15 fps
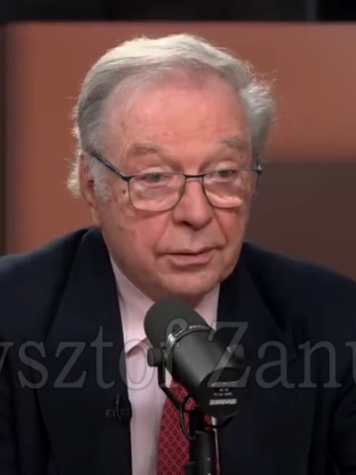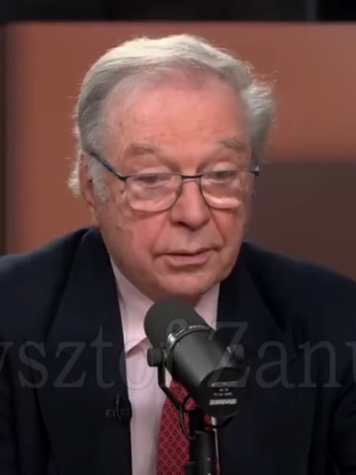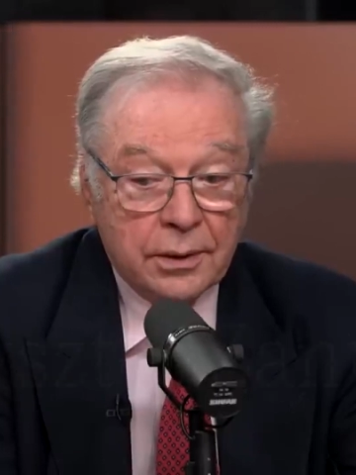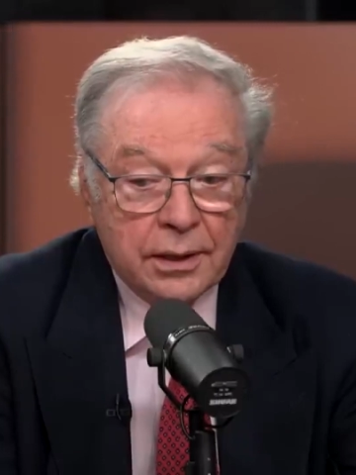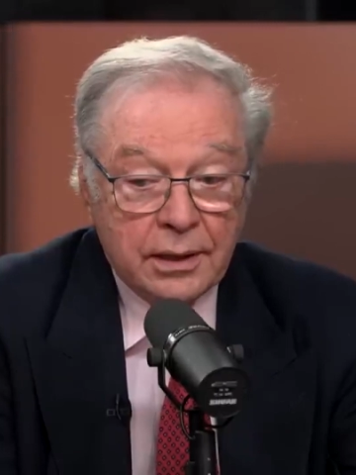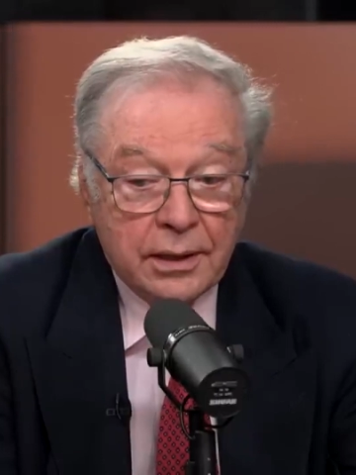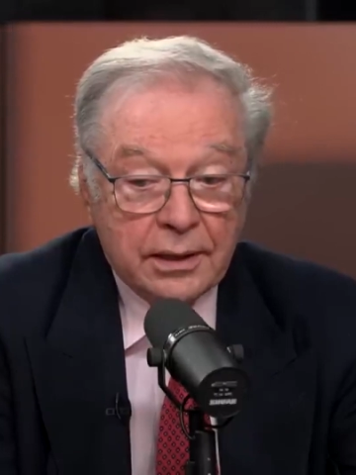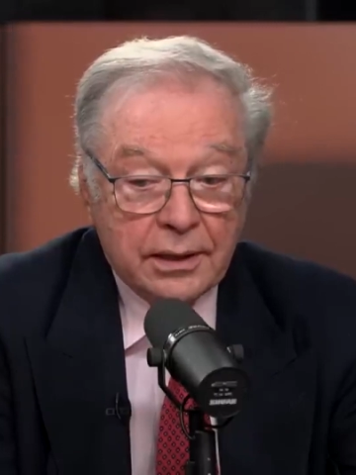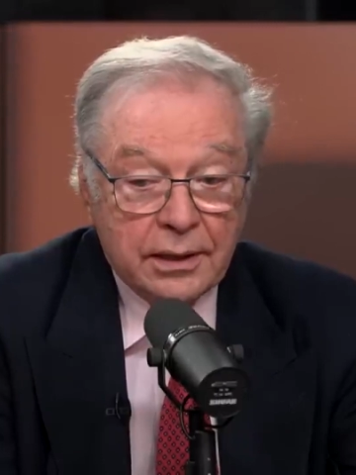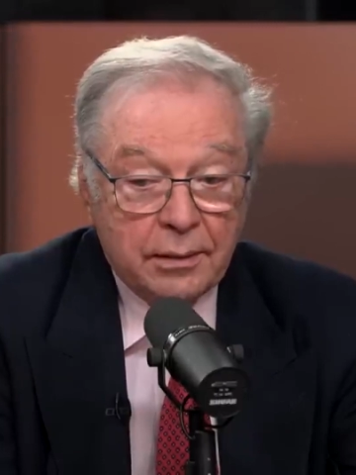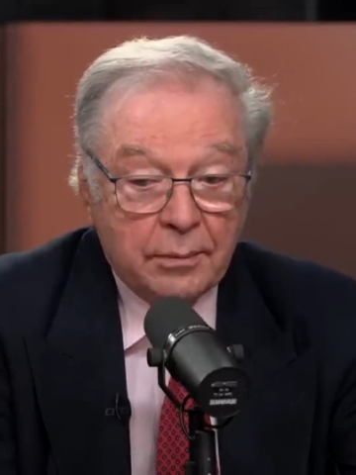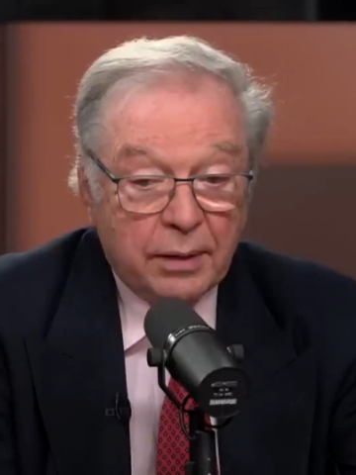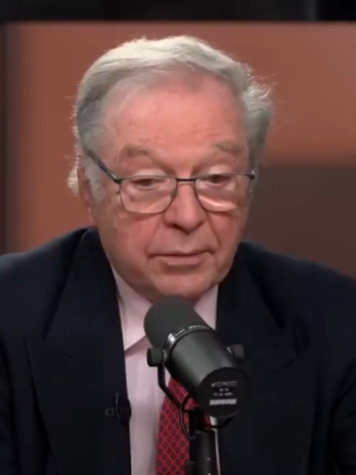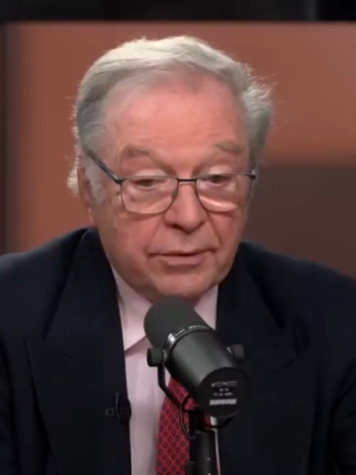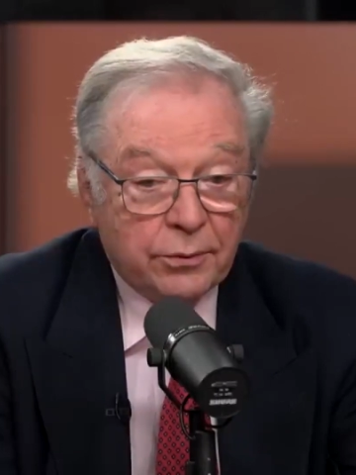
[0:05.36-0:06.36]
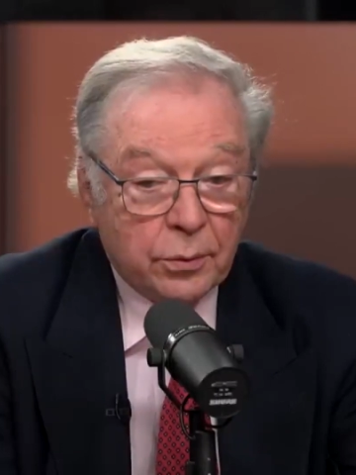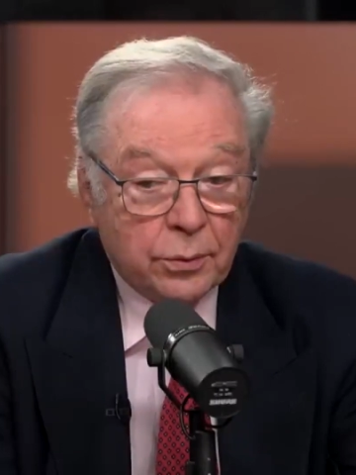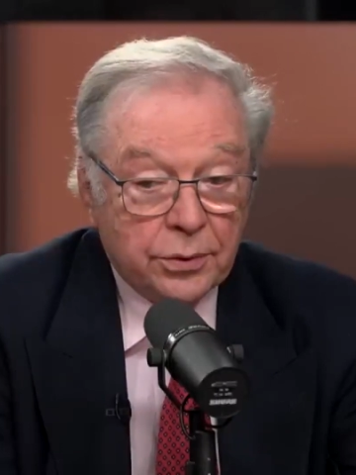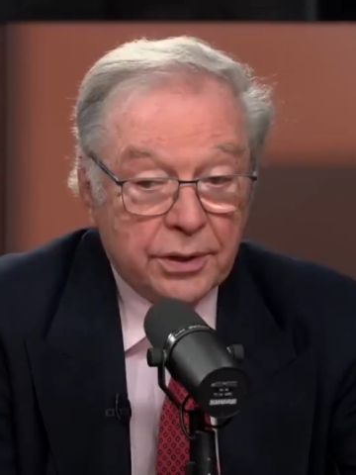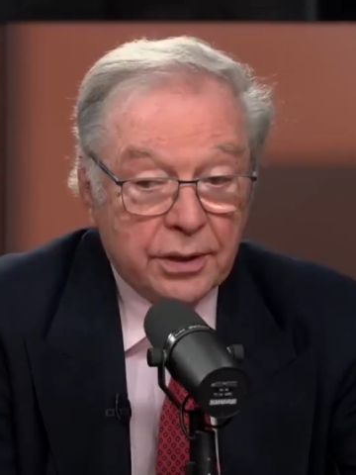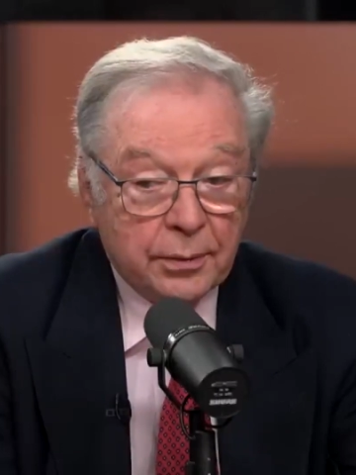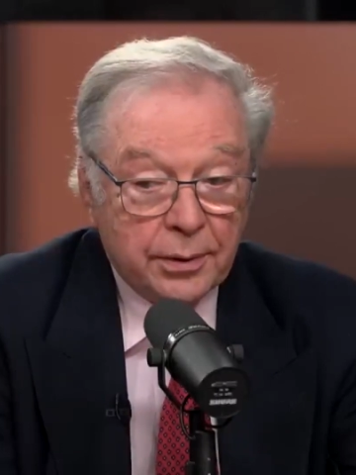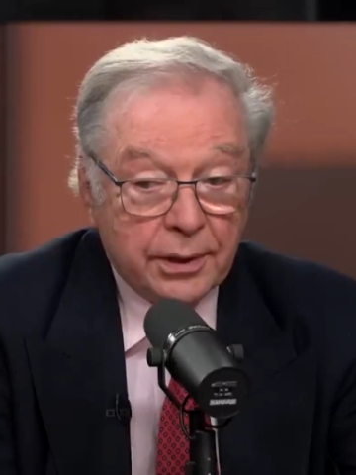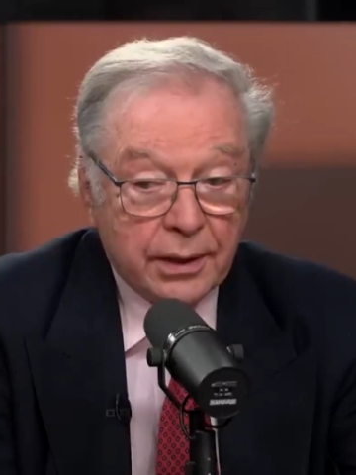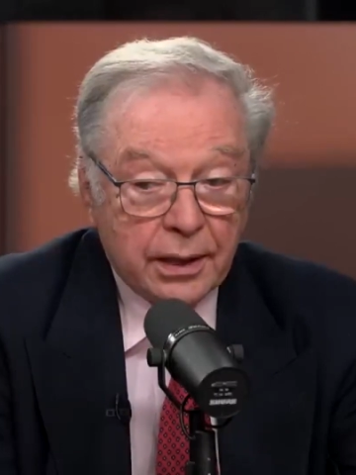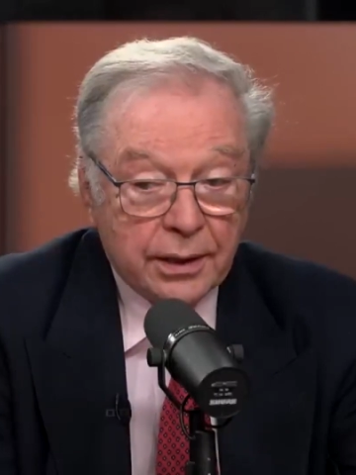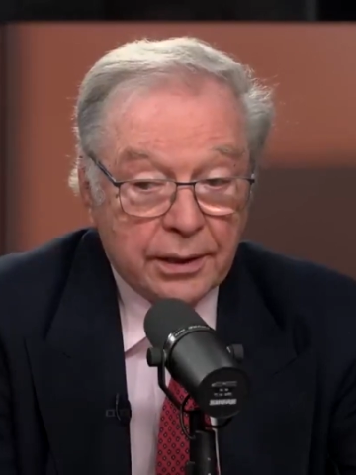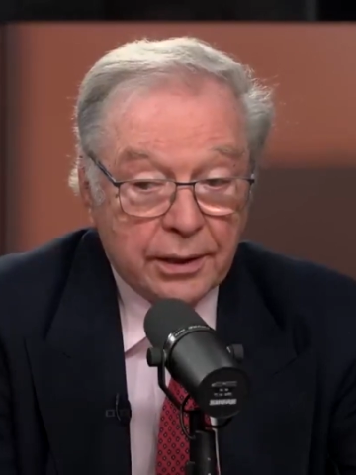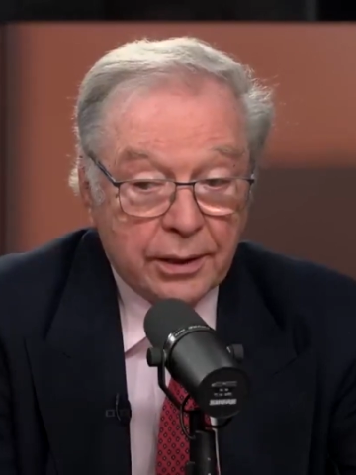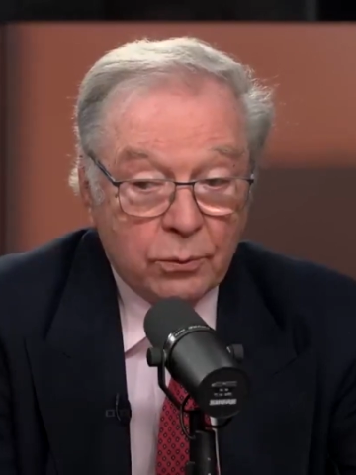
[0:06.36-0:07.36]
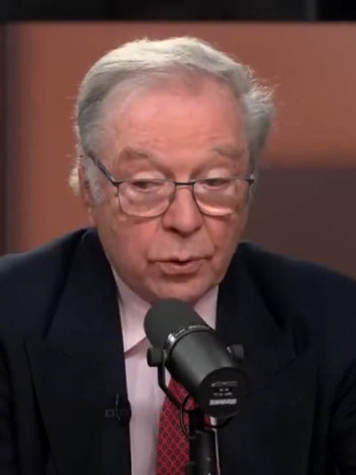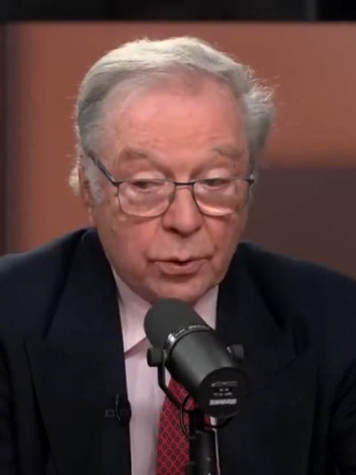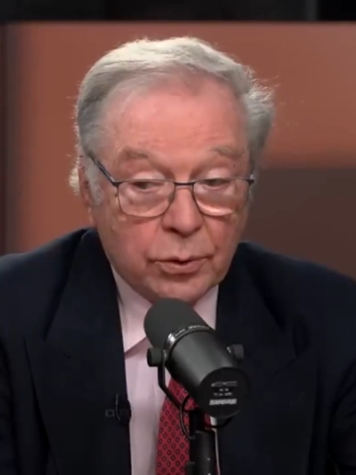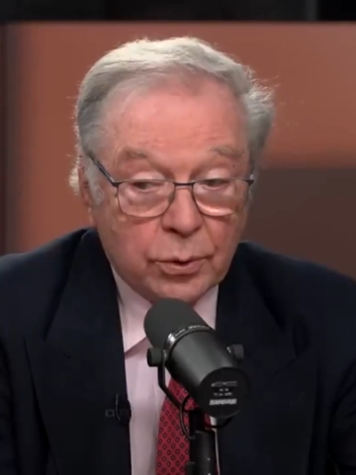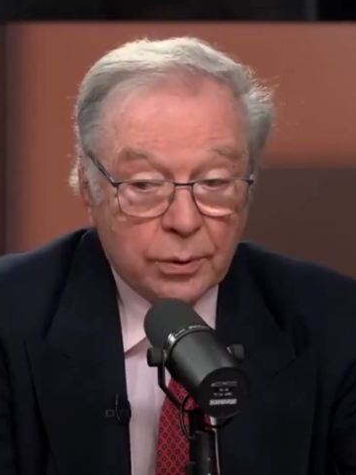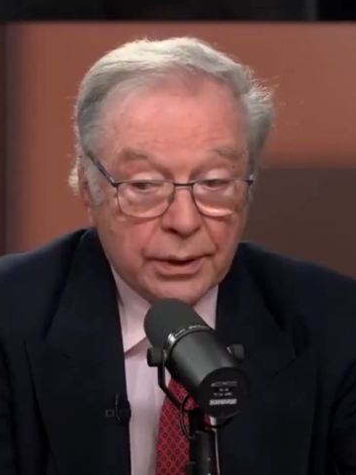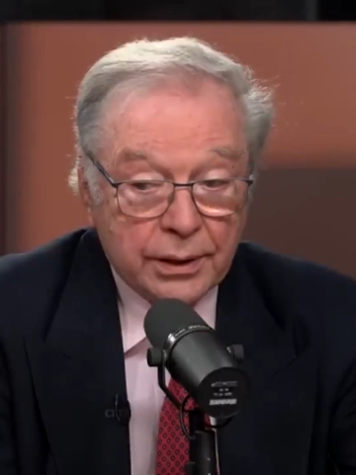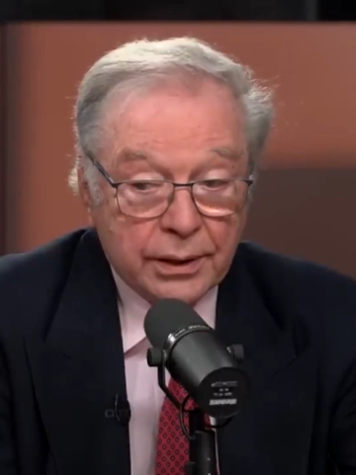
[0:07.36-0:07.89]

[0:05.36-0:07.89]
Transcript: No, nie mamy wokół siebie ani głodu,